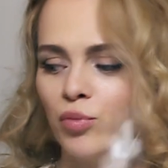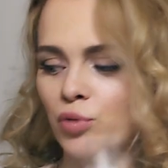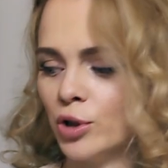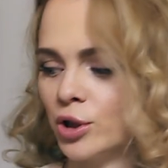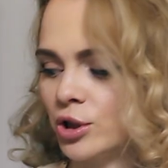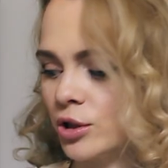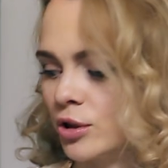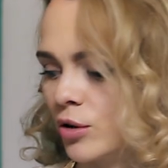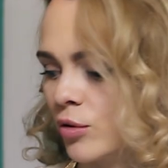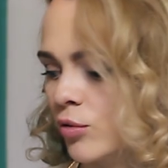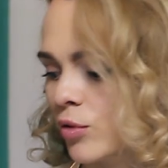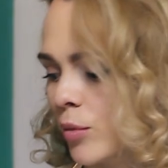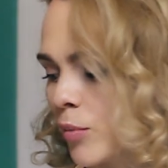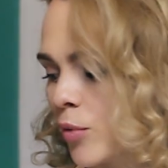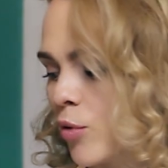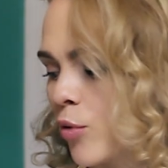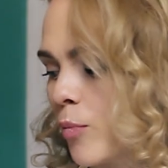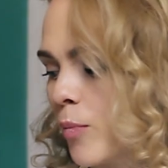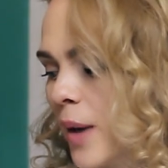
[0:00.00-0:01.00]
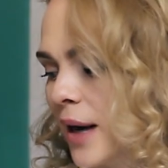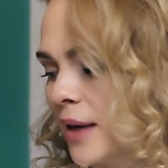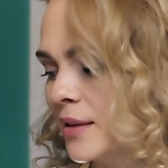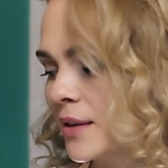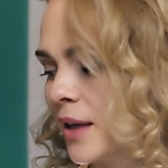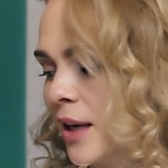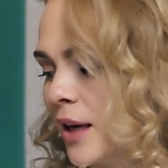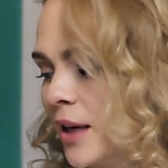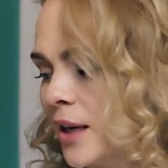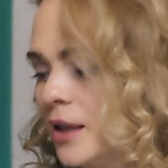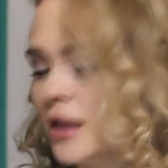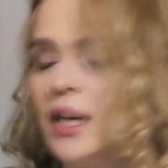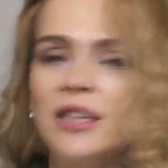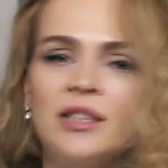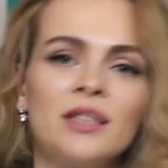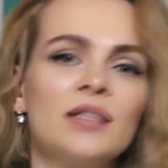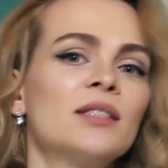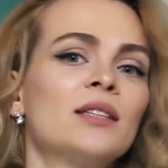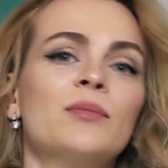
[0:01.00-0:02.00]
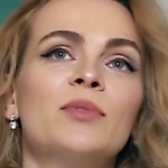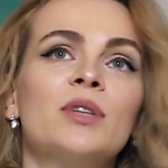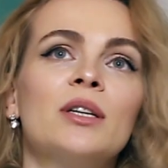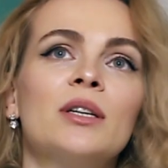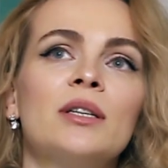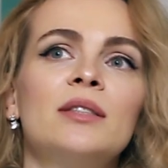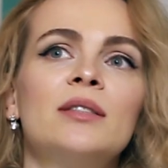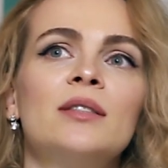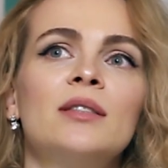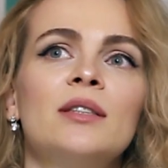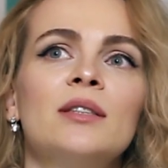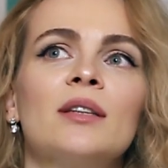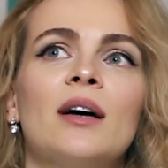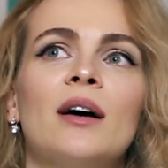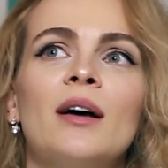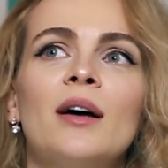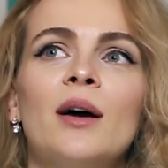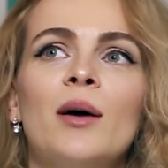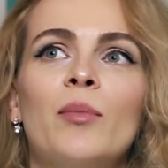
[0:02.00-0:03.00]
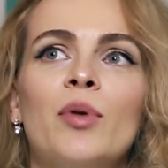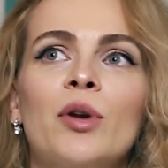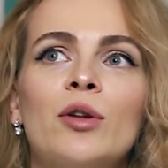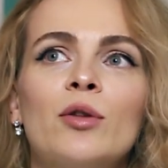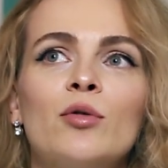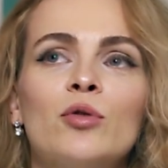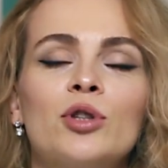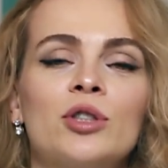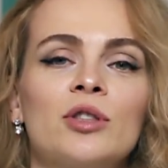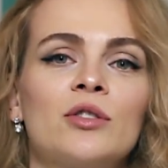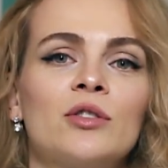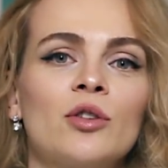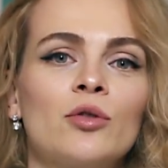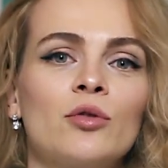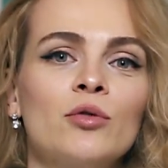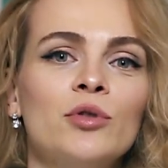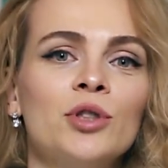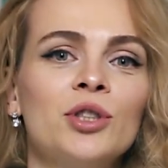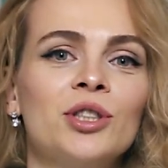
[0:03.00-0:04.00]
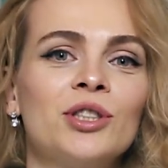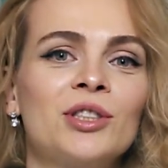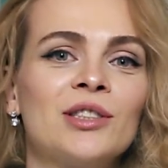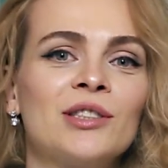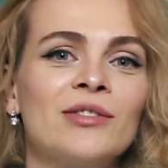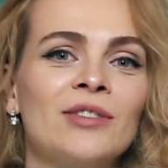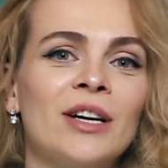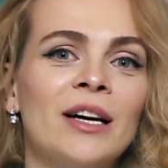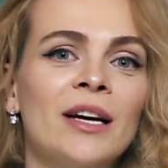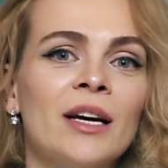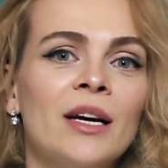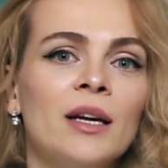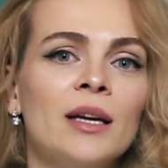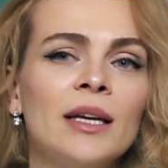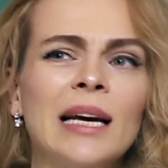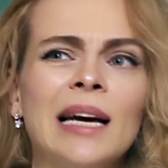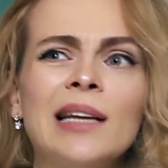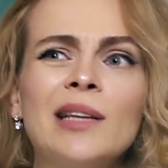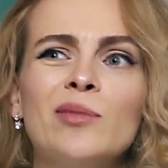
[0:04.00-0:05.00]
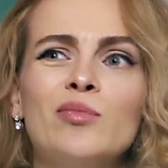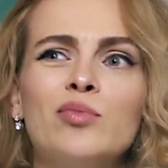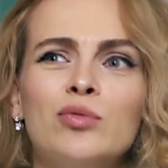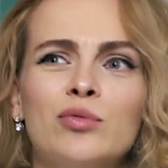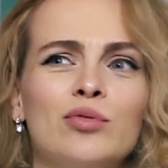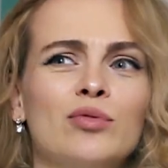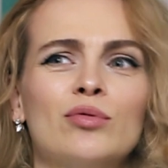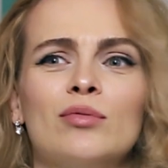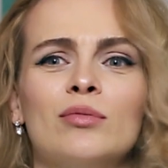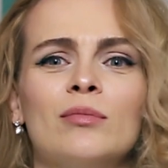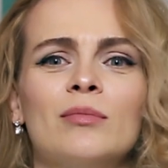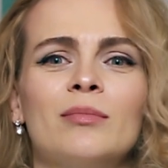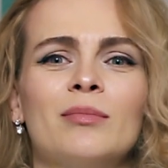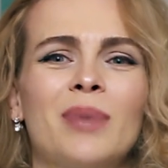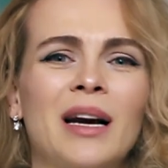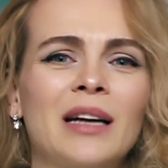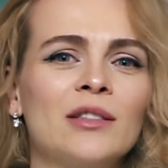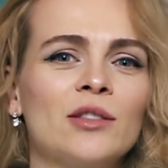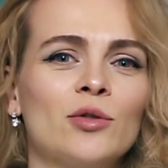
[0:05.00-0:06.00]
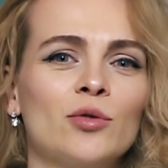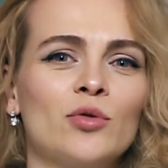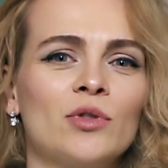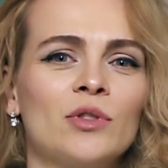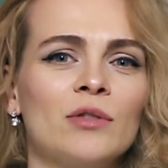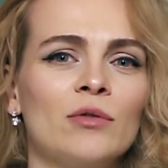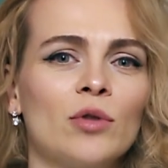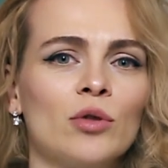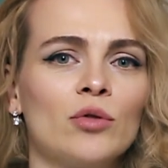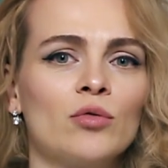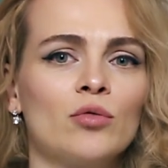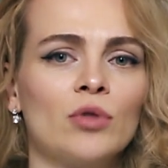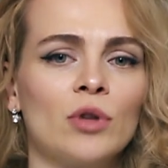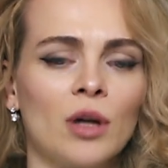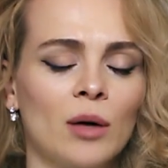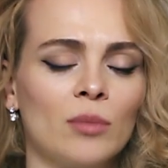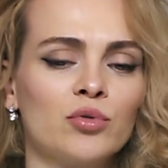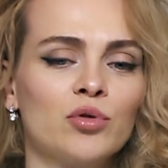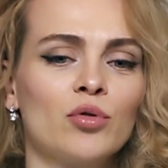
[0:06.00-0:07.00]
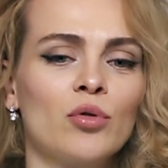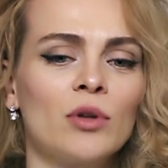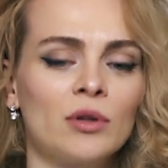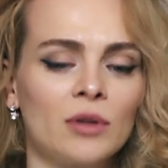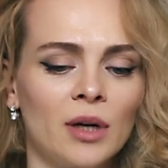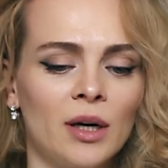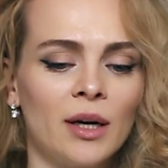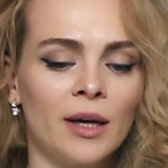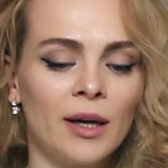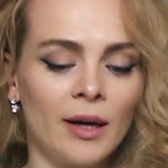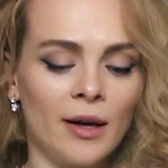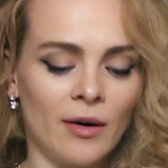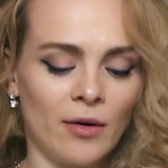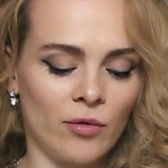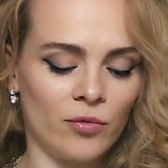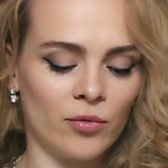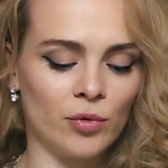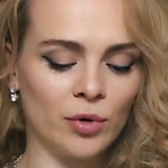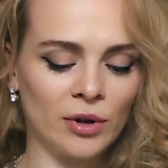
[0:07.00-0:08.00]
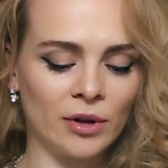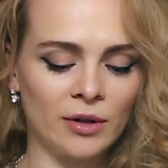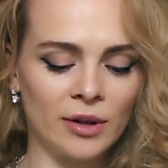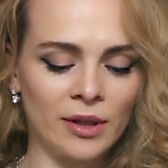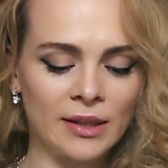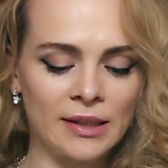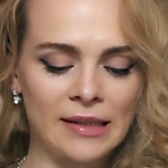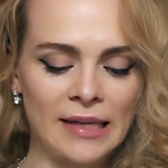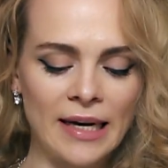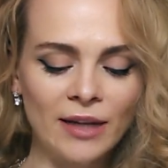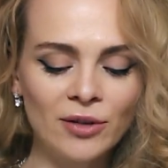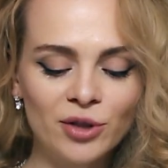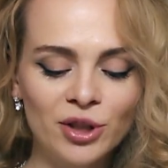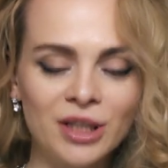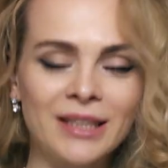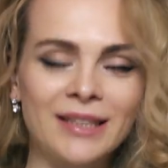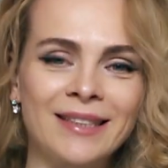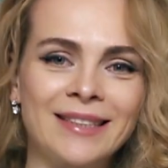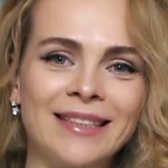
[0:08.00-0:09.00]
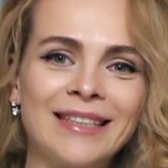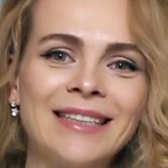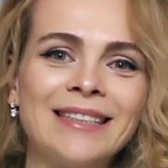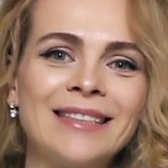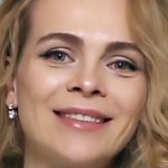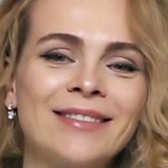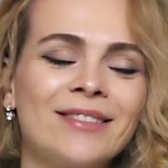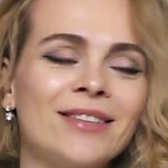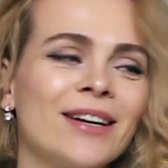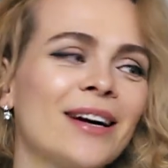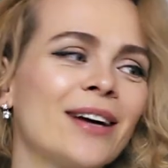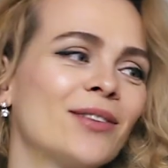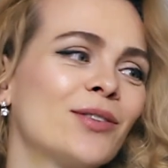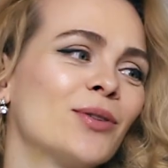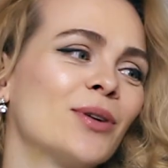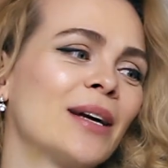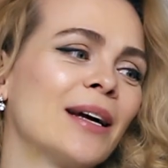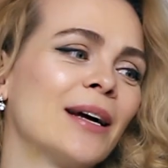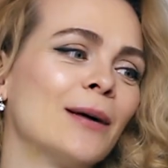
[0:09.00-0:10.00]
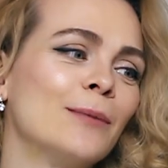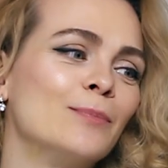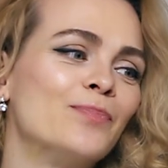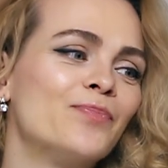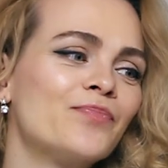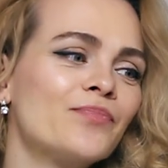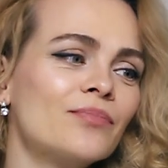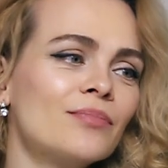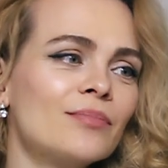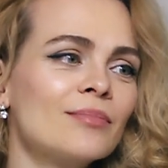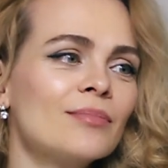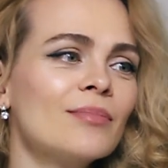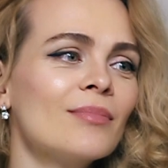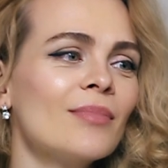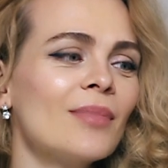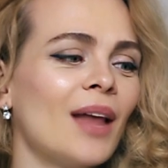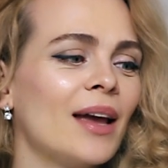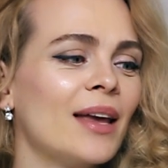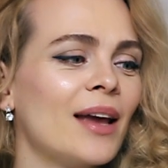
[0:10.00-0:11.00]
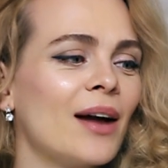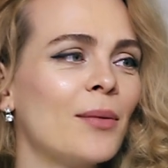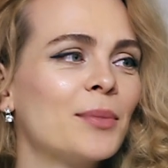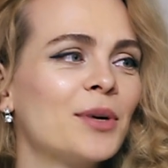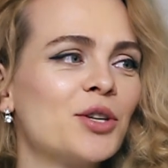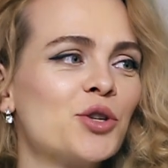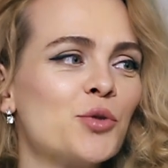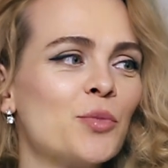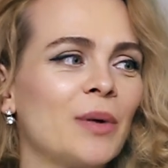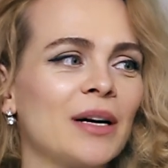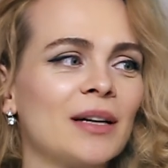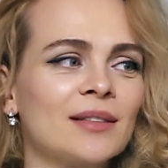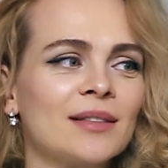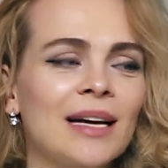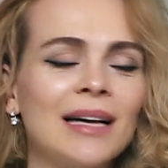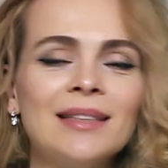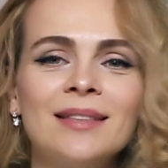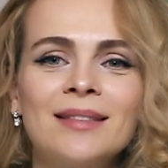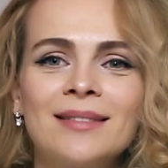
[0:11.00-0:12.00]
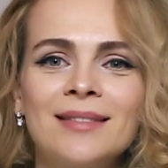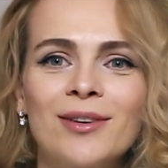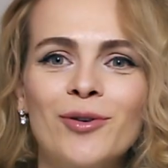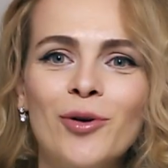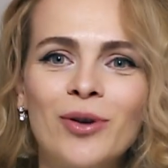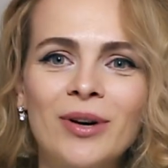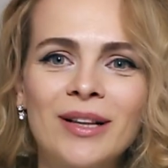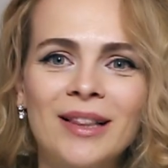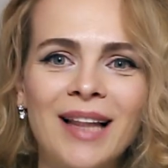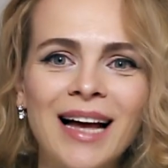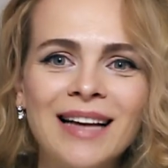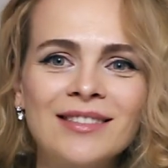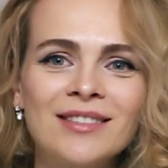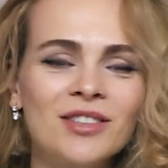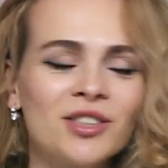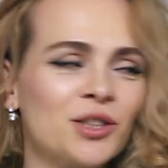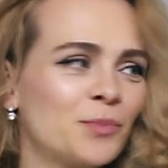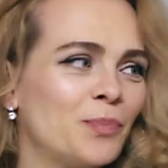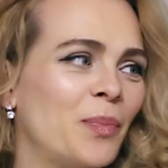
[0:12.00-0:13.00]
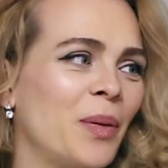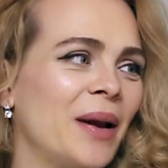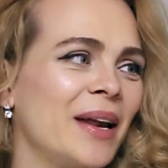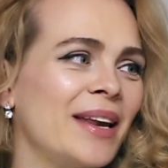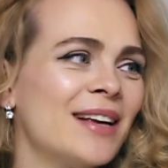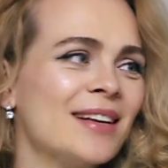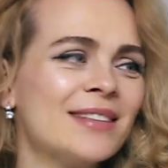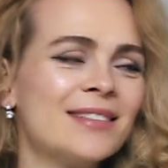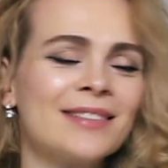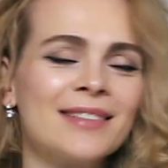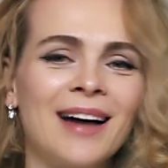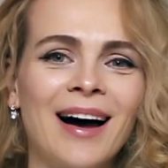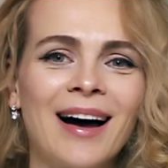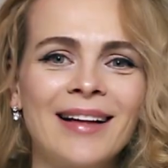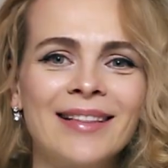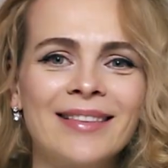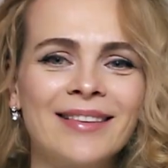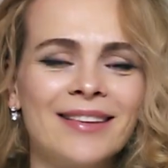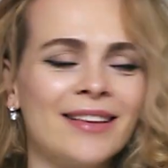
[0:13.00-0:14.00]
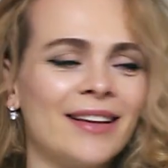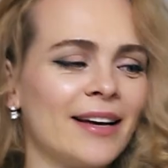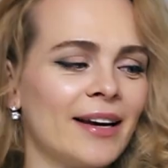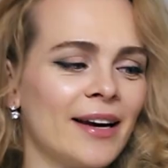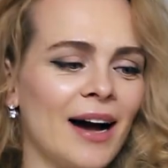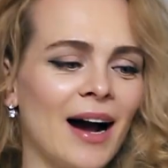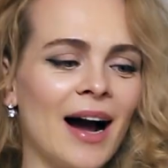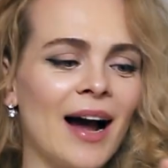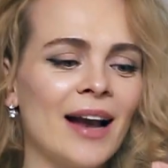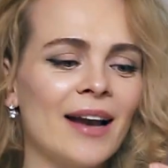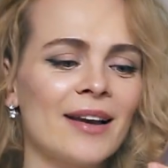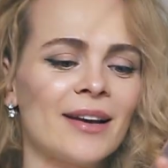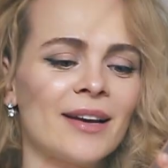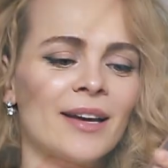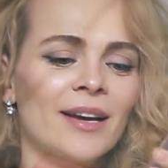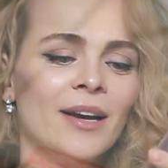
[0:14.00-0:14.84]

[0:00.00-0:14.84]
больше такое покупать, и даже если мне Кристина предложит сотрудничество, я не буду брать эту сыворотку на обзор. Вот. Следующее средство, которое я вам хочу показать такой классный шприц от L'Oreal